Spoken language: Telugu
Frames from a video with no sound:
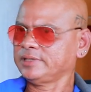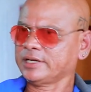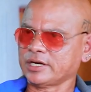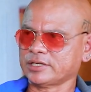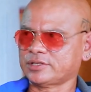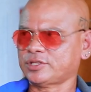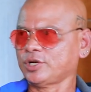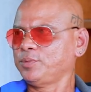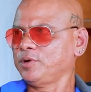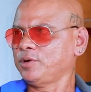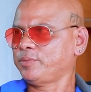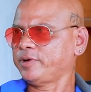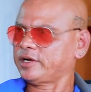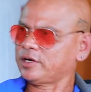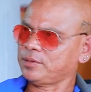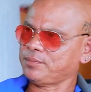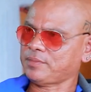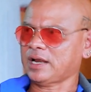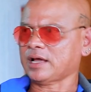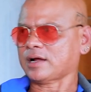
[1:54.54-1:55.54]
ఇక్కడ త్రిపుల్
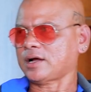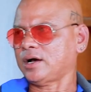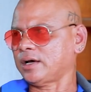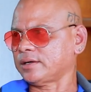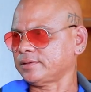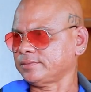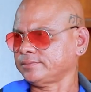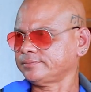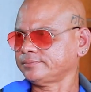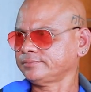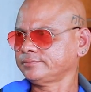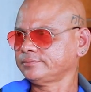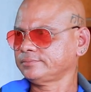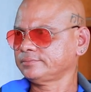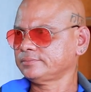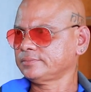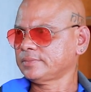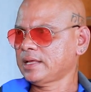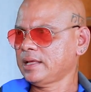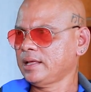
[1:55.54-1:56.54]
బెడ్రూమ్ మళ్ళీ కారు
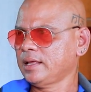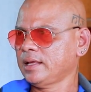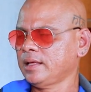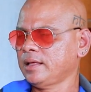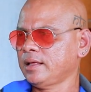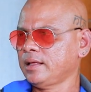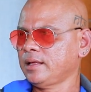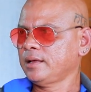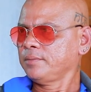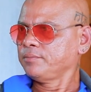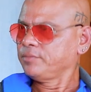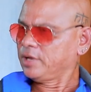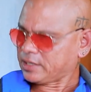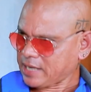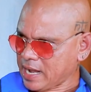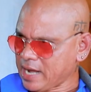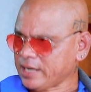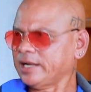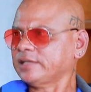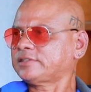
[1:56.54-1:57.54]
మీరు
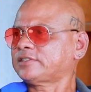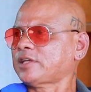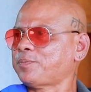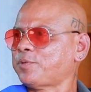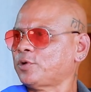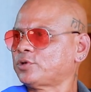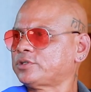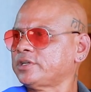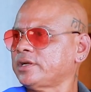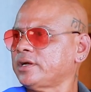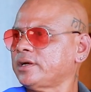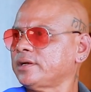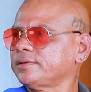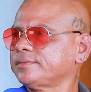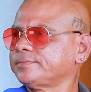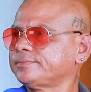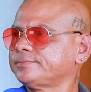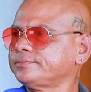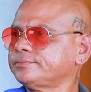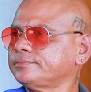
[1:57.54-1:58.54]
కాంగ్రెస్ సపోర్ట్ చేయండి
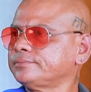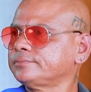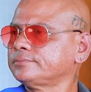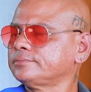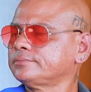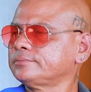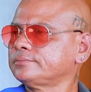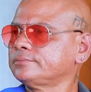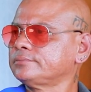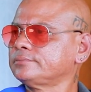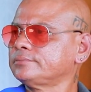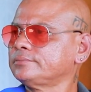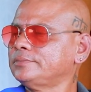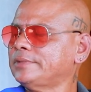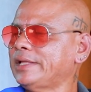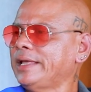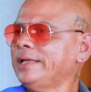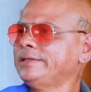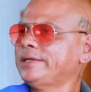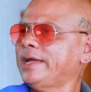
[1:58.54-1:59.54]

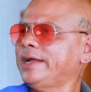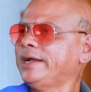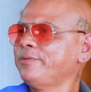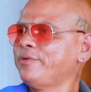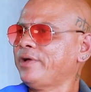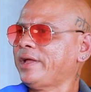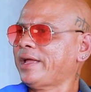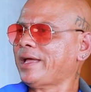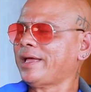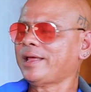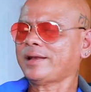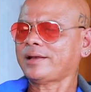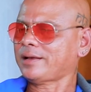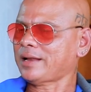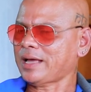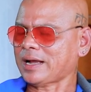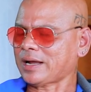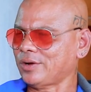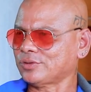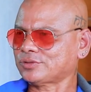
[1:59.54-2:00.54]
నేను చేయడమే
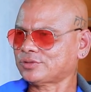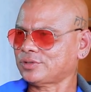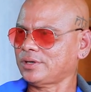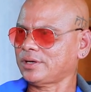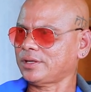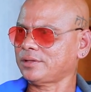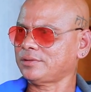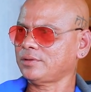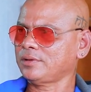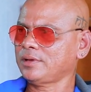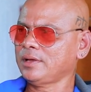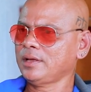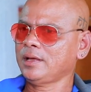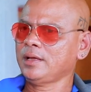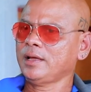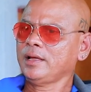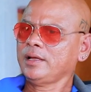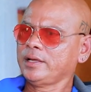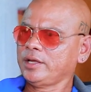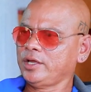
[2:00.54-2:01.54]
నాకు అవసరం లేదు
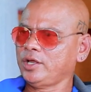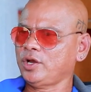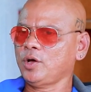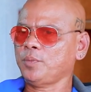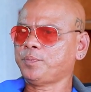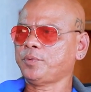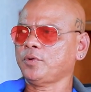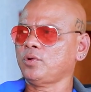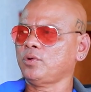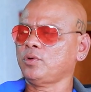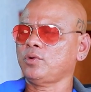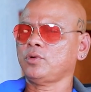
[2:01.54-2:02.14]
ఈలోపు